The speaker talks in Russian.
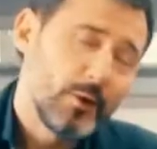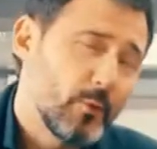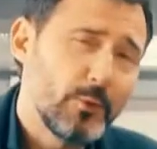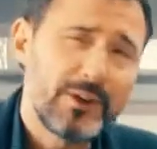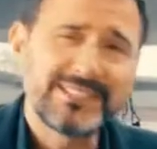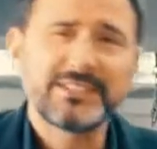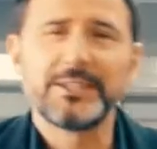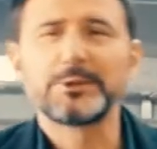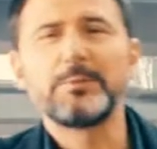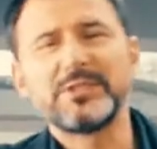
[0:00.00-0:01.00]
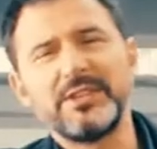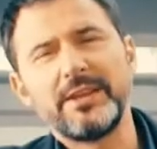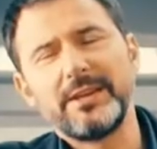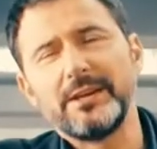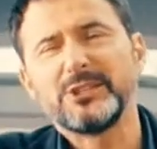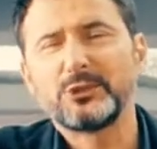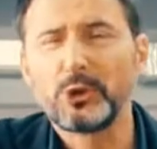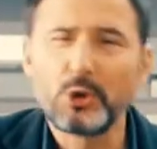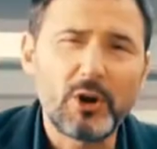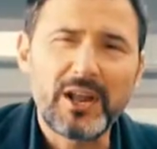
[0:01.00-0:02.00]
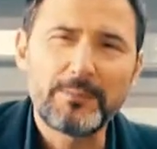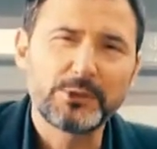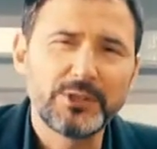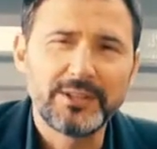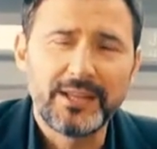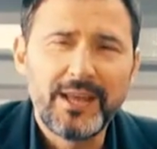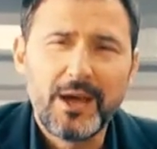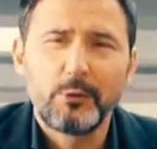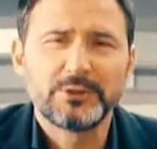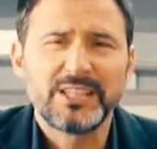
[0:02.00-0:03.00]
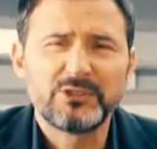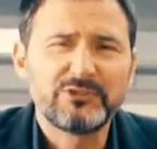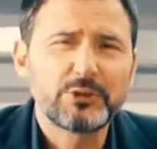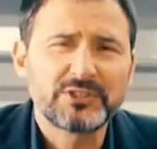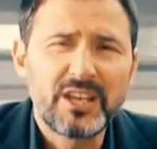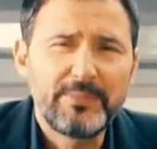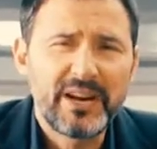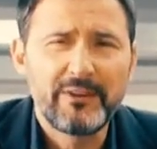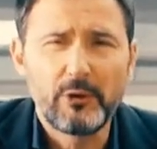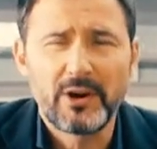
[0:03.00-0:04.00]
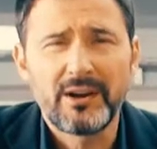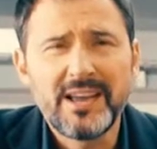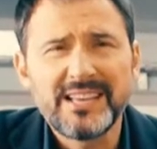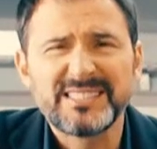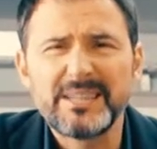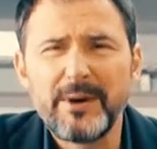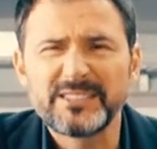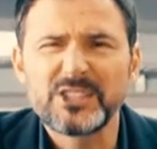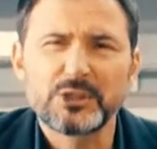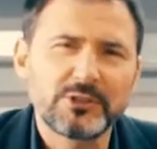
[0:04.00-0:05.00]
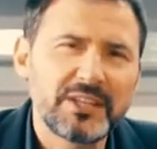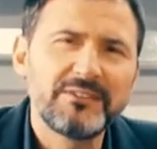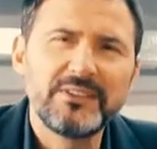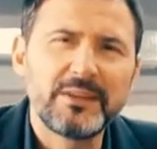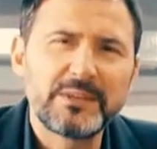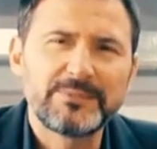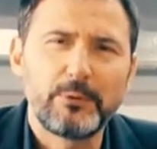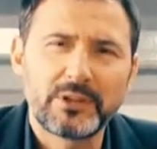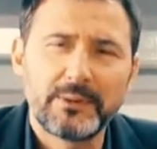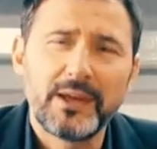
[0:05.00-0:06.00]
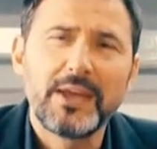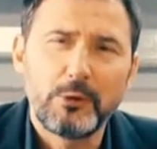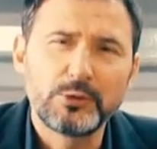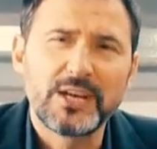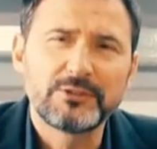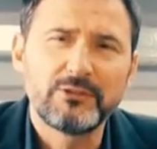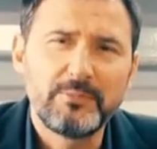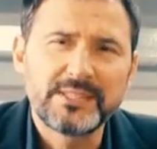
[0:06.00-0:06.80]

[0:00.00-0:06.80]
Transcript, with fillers: У многих сложилось убеждение, что только мужчины участвуют в жестких переговорах, занимаются жесткими видами спорта и участвуют в